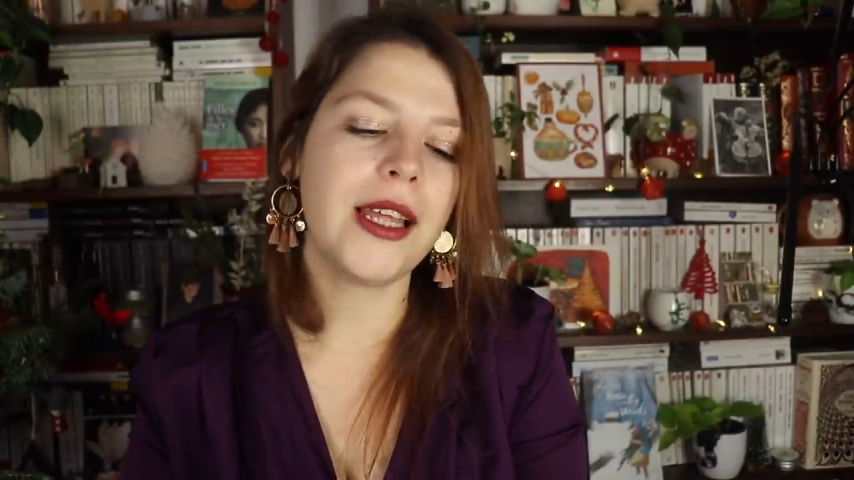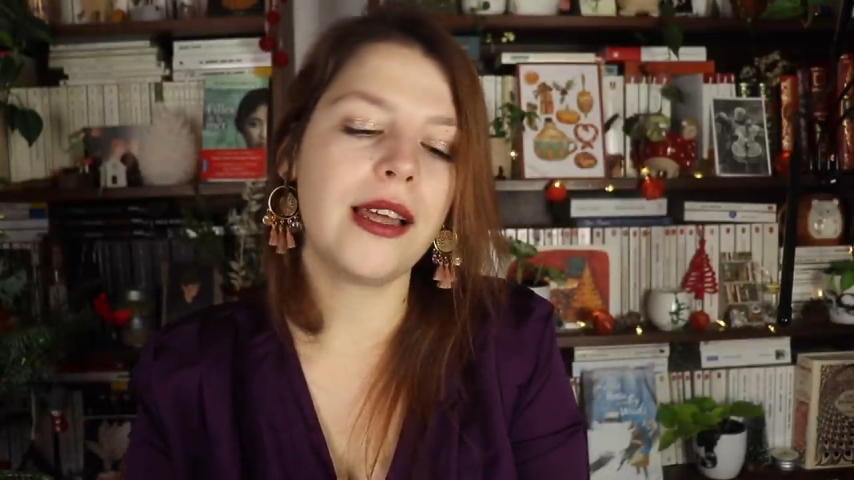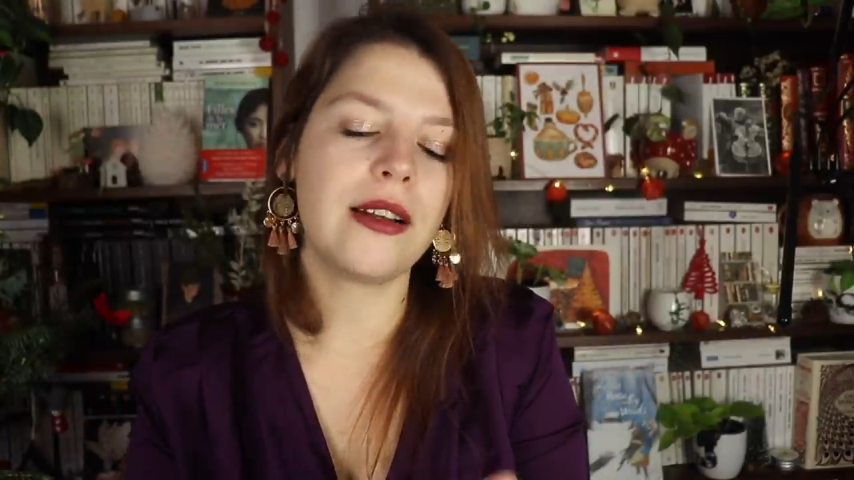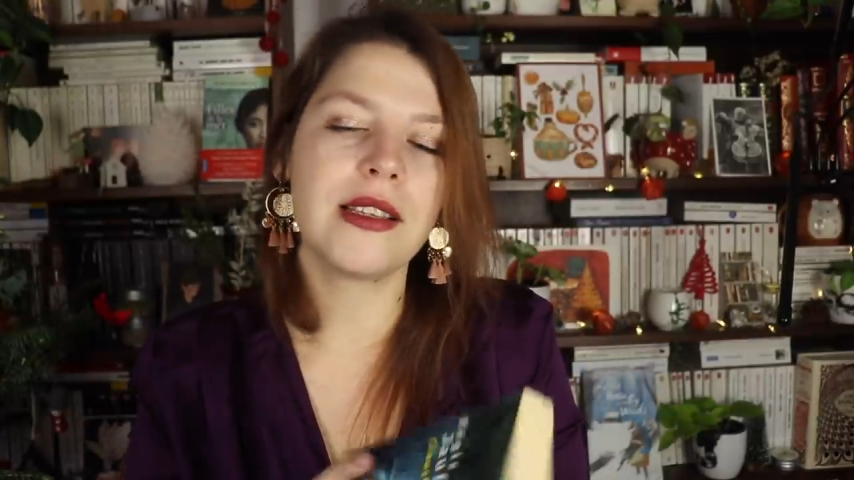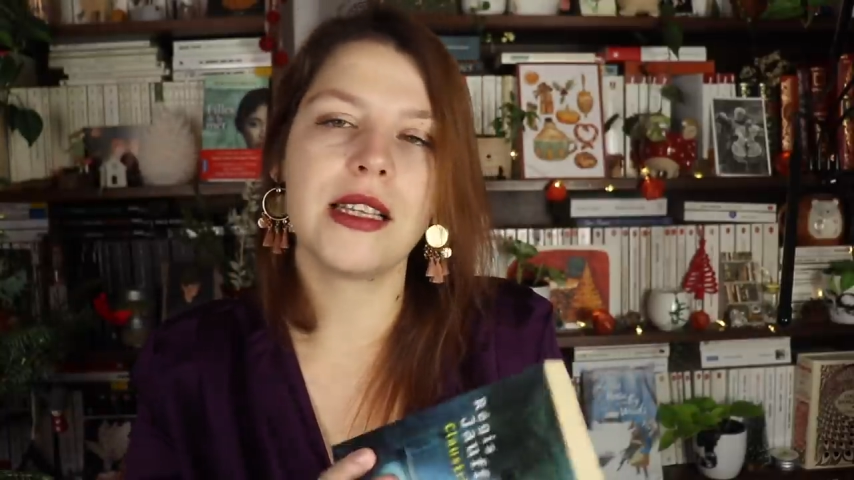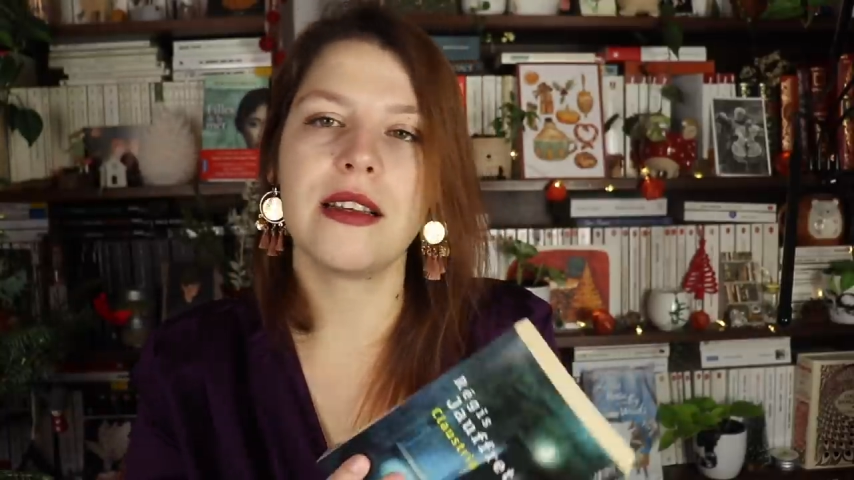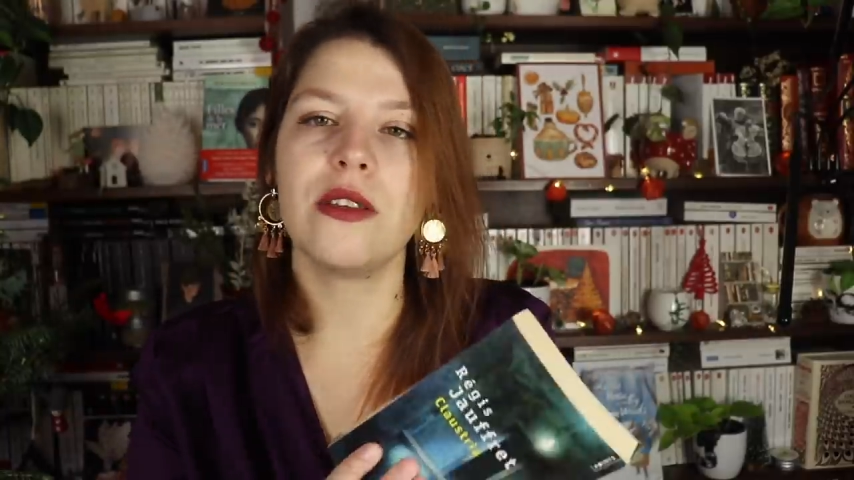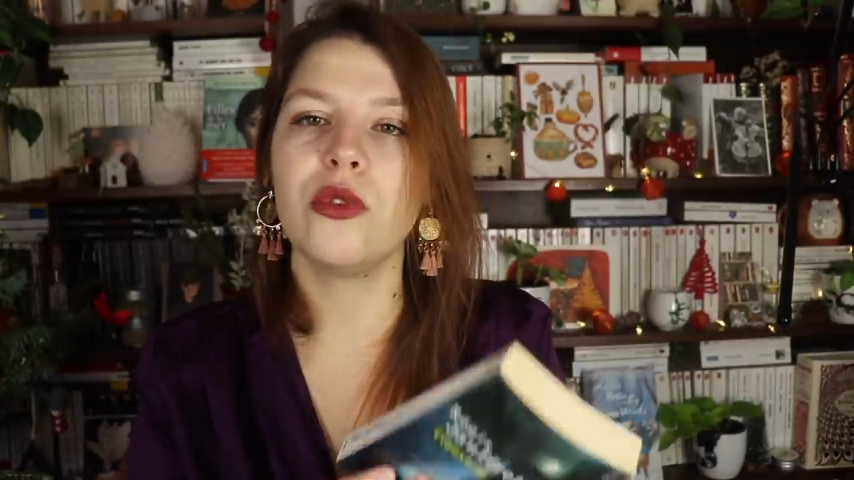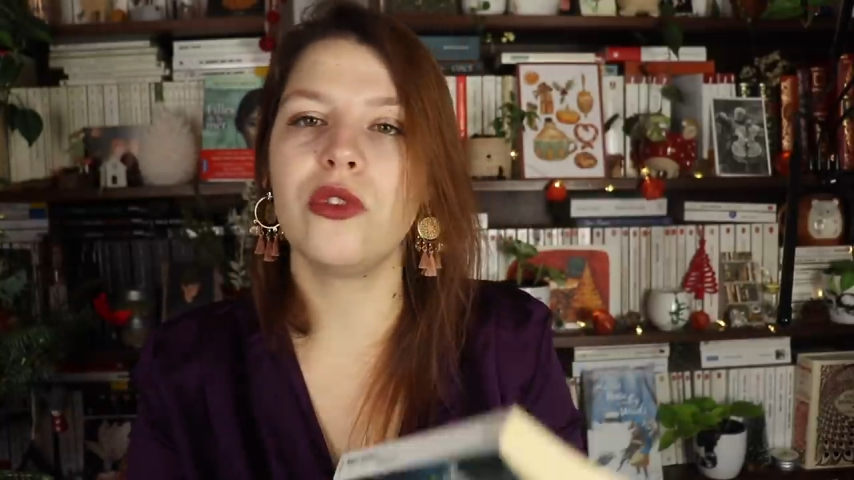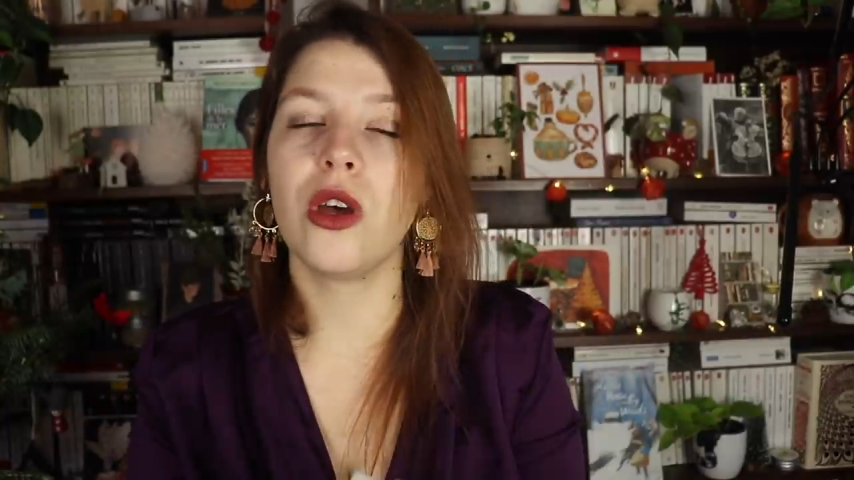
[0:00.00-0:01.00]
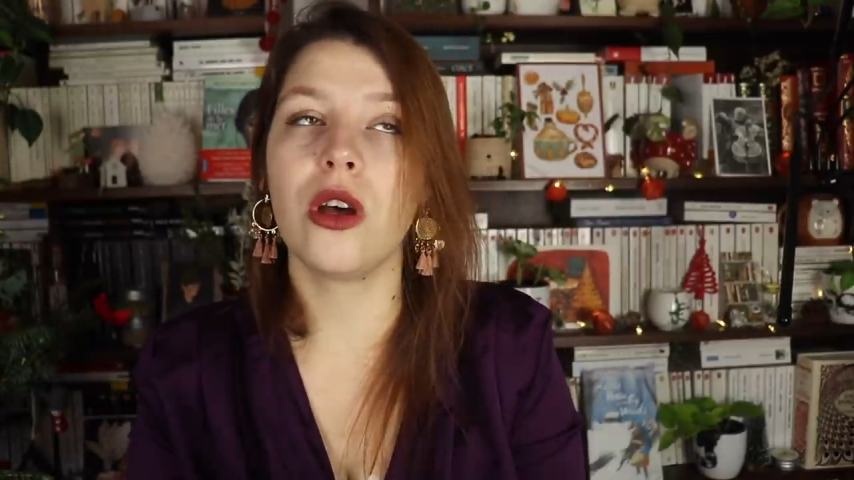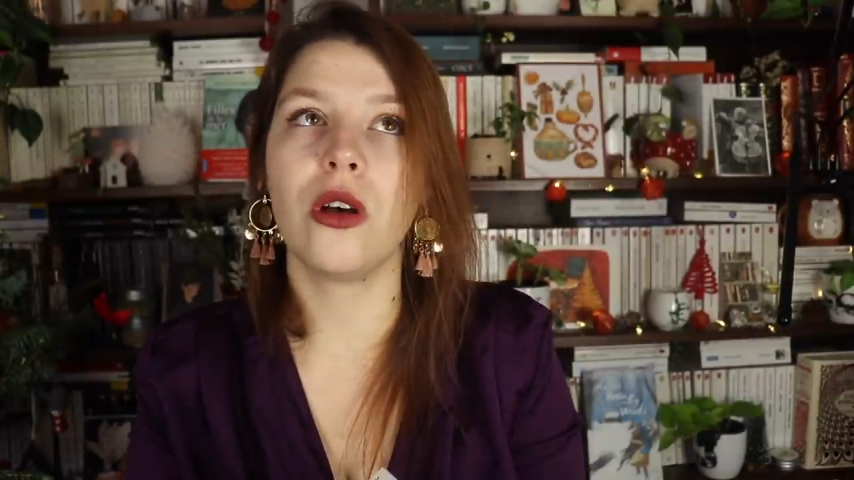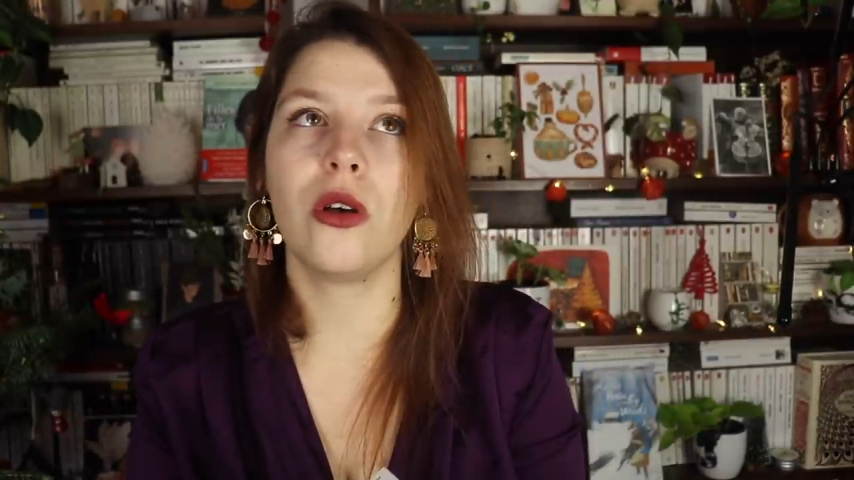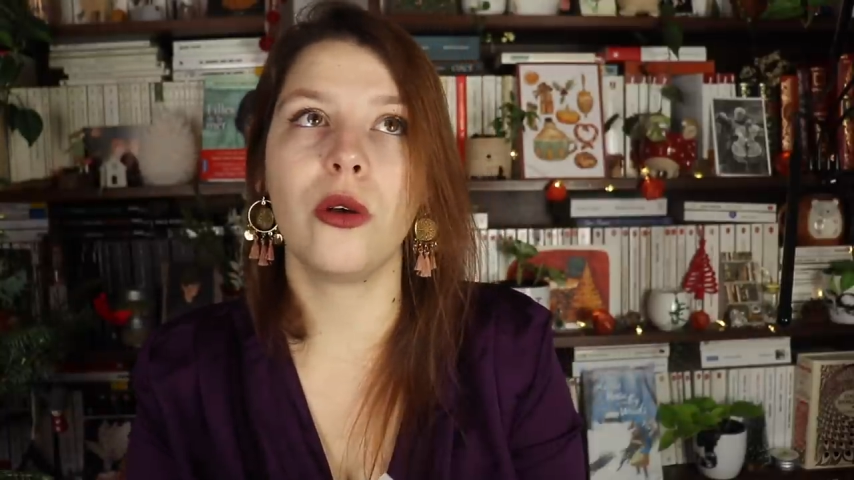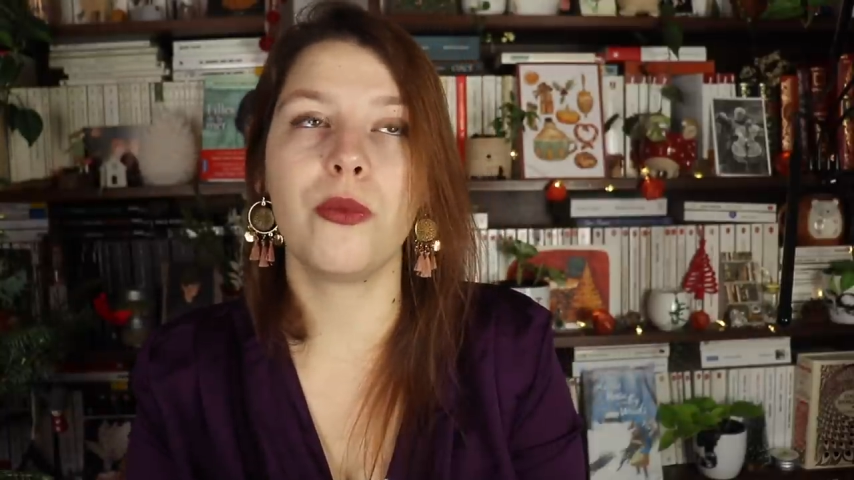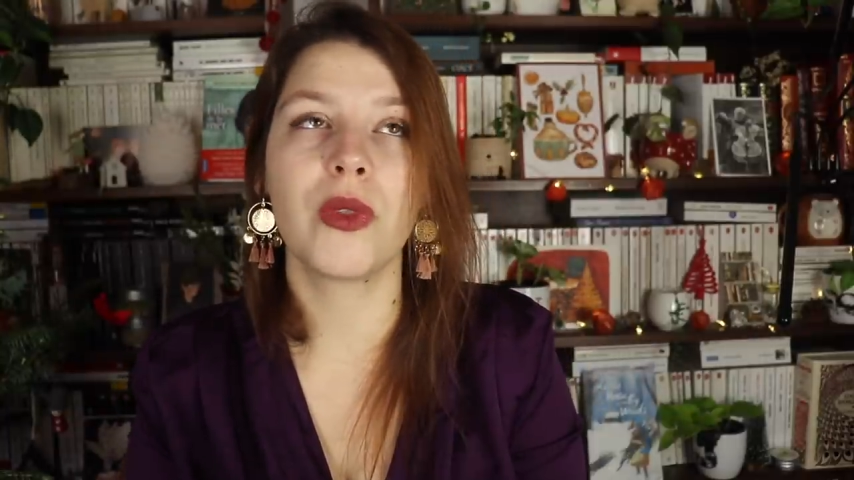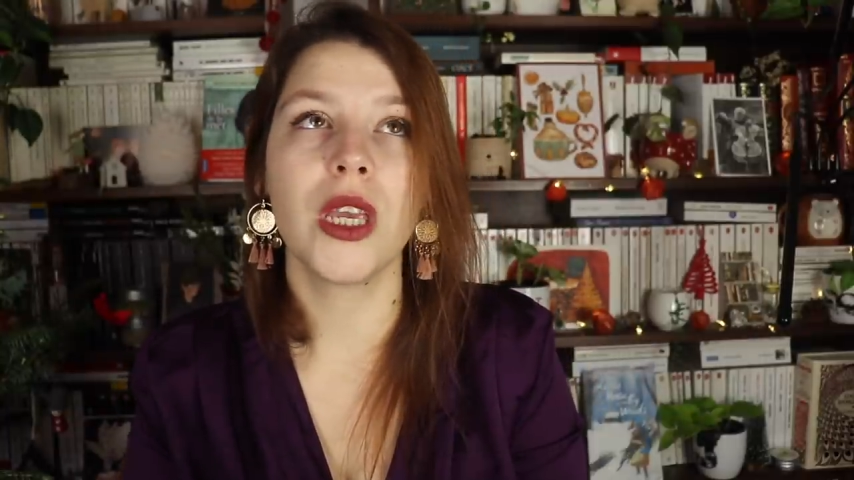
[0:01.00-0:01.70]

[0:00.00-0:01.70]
Alors, c'est un auteur.